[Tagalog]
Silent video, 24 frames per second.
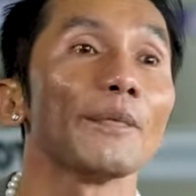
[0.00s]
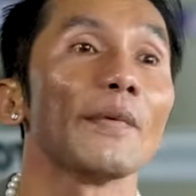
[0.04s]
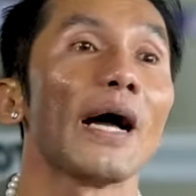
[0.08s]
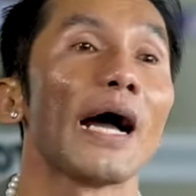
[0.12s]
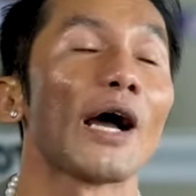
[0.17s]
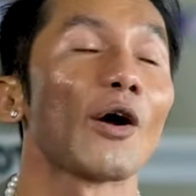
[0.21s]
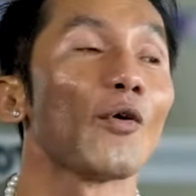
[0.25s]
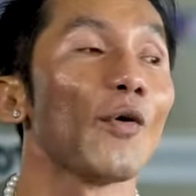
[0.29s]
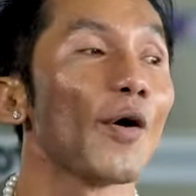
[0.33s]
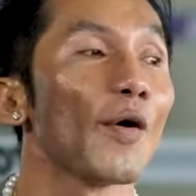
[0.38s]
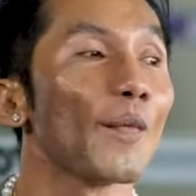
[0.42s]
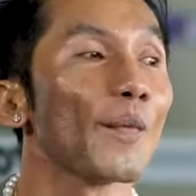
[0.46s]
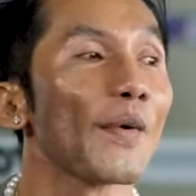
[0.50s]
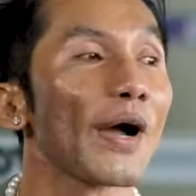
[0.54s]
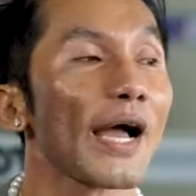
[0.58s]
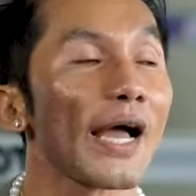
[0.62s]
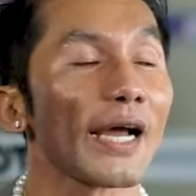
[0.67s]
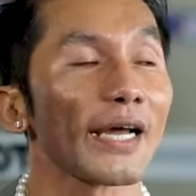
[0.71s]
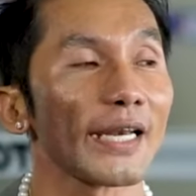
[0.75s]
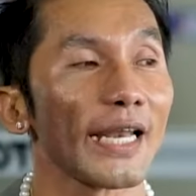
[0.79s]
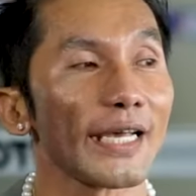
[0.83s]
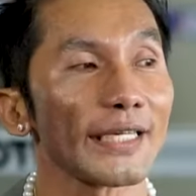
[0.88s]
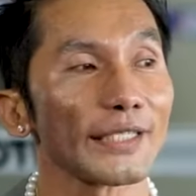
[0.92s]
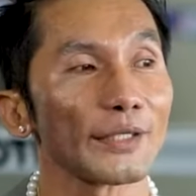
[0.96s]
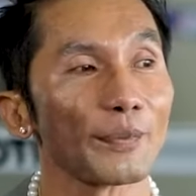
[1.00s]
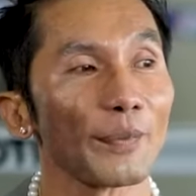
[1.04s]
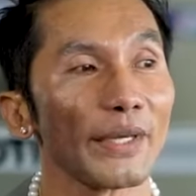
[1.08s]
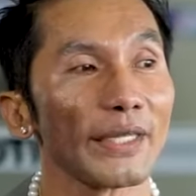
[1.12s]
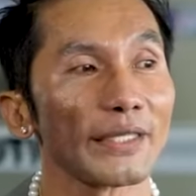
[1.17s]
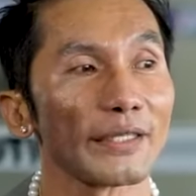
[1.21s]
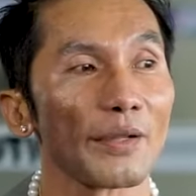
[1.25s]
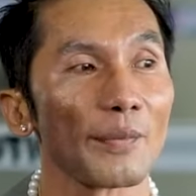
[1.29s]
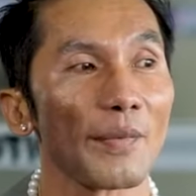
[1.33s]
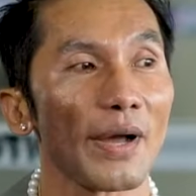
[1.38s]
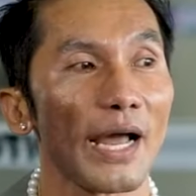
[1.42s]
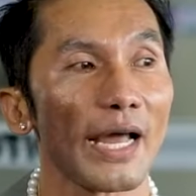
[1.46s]
Ako ang mga
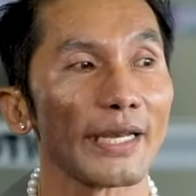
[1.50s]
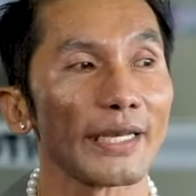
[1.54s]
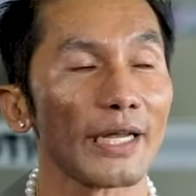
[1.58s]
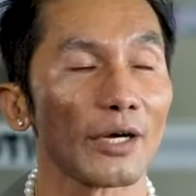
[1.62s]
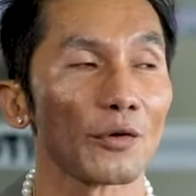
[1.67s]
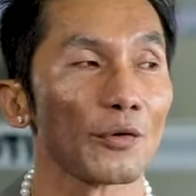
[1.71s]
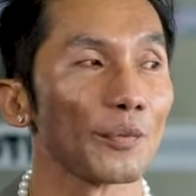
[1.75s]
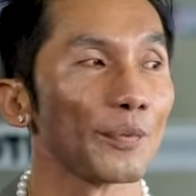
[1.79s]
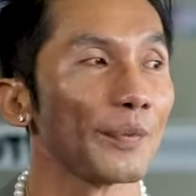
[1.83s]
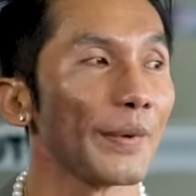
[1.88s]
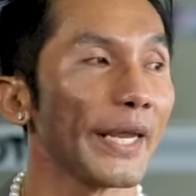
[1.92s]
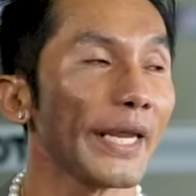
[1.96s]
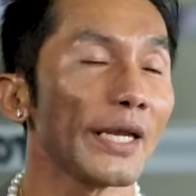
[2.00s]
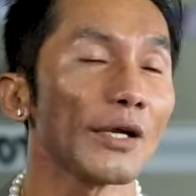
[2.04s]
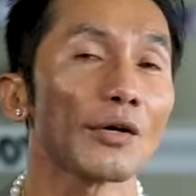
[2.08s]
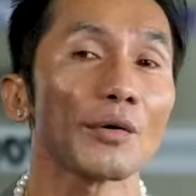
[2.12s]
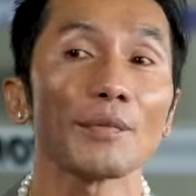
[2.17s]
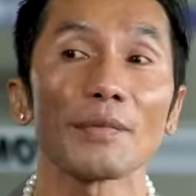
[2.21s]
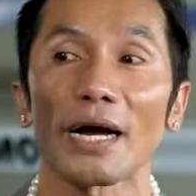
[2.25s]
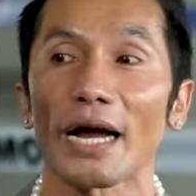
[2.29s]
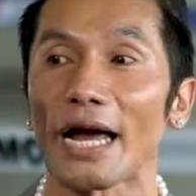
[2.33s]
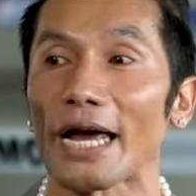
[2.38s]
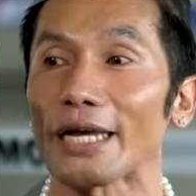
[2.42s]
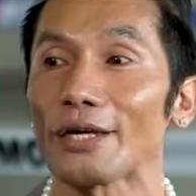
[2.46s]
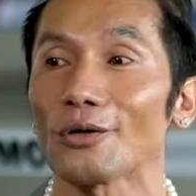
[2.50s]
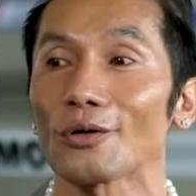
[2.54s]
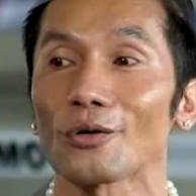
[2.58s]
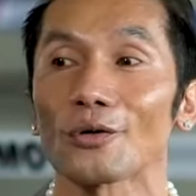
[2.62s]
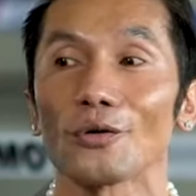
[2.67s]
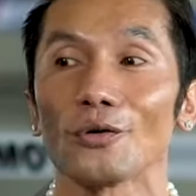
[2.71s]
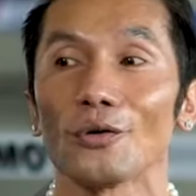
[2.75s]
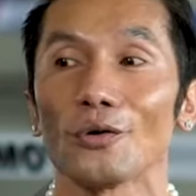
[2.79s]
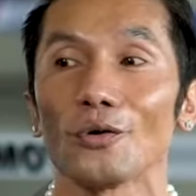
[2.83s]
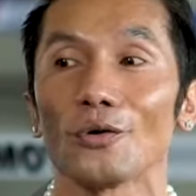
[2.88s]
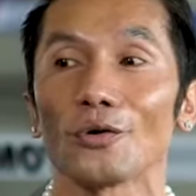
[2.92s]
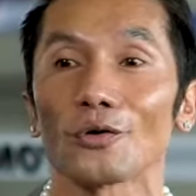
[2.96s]
classmate ng mga anak ug mayor, mga ayo
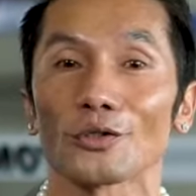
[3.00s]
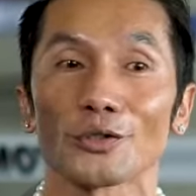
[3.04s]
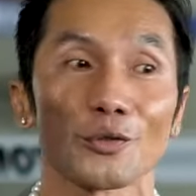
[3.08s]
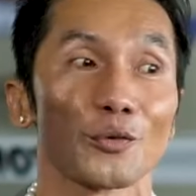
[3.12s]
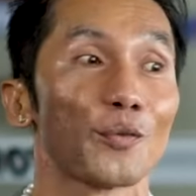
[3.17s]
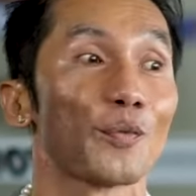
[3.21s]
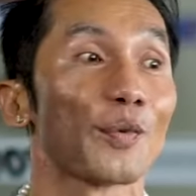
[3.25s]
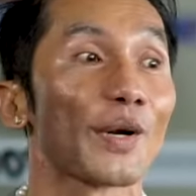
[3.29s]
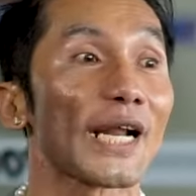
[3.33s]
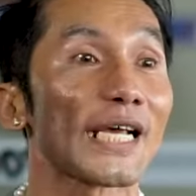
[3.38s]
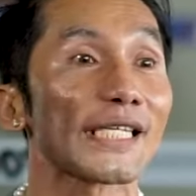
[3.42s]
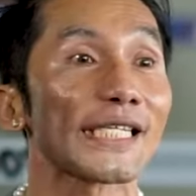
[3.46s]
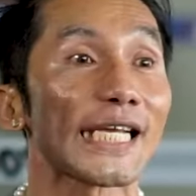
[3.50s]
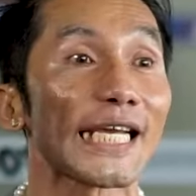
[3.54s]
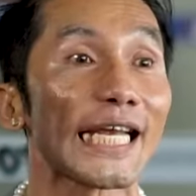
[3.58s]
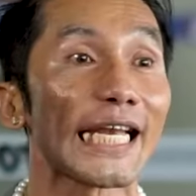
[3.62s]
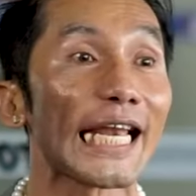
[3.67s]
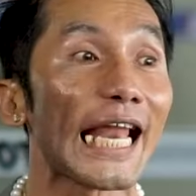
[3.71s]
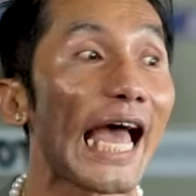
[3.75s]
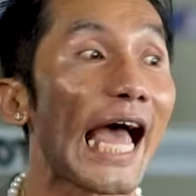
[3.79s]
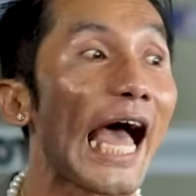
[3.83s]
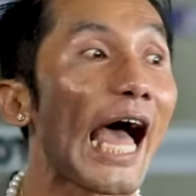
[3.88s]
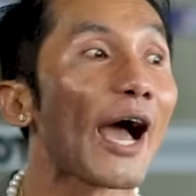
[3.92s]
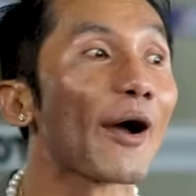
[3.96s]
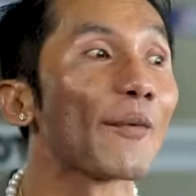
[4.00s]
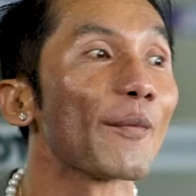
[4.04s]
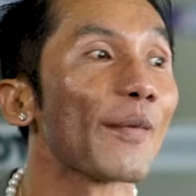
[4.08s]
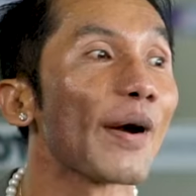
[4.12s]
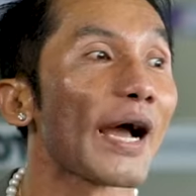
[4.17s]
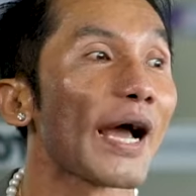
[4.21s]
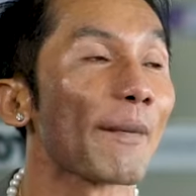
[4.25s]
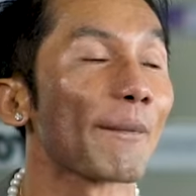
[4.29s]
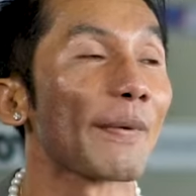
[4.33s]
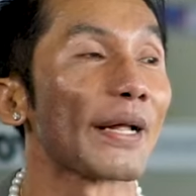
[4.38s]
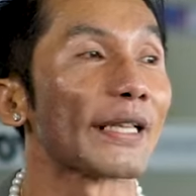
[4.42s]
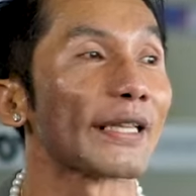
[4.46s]
ko og sobra sa ilahang
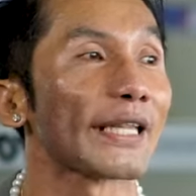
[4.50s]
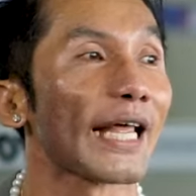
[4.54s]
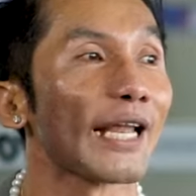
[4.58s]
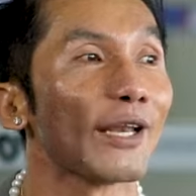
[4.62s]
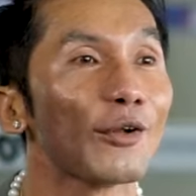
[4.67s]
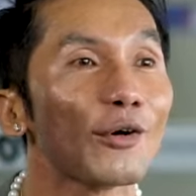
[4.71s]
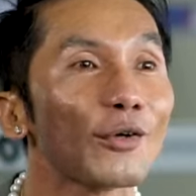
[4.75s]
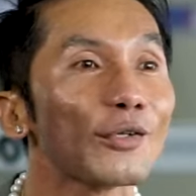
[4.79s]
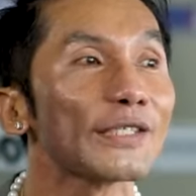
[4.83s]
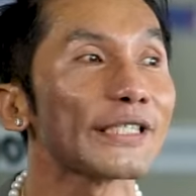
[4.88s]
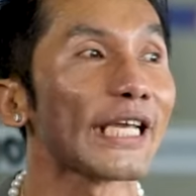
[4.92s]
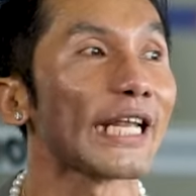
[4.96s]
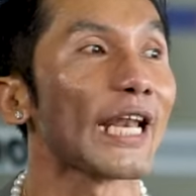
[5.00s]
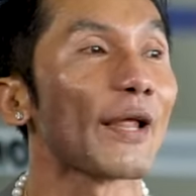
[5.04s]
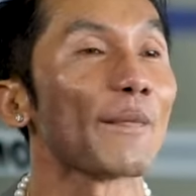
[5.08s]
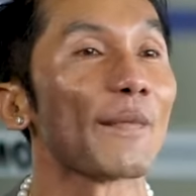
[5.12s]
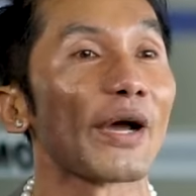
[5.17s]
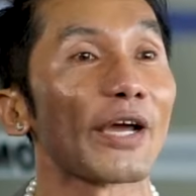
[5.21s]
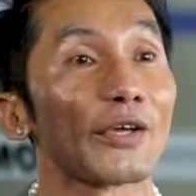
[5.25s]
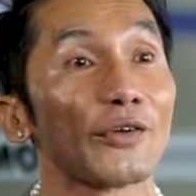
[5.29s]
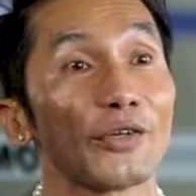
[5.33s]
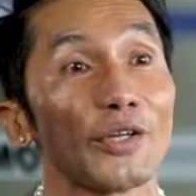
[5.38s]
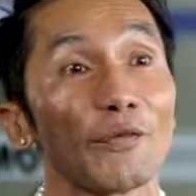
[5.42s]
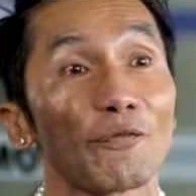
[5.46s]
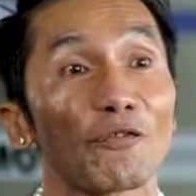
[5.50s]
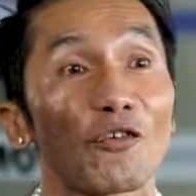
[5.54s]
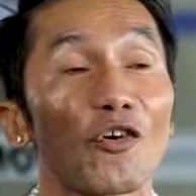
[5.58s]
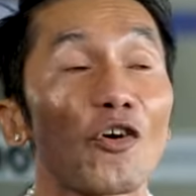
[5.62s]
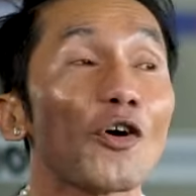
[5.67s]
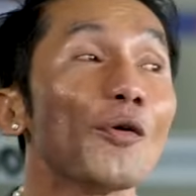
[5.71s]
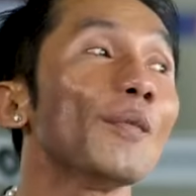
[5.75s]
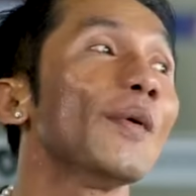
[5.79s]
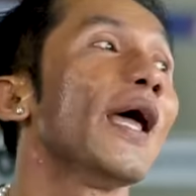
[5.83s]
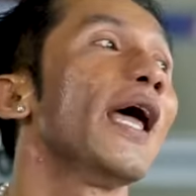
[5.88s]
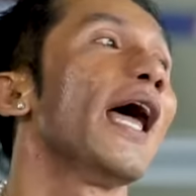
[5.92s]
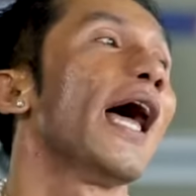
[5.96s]
mga pantalon, sa ilang mga
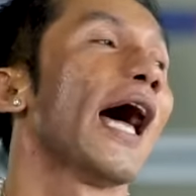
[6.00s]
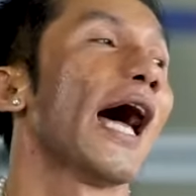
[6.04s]
uniform.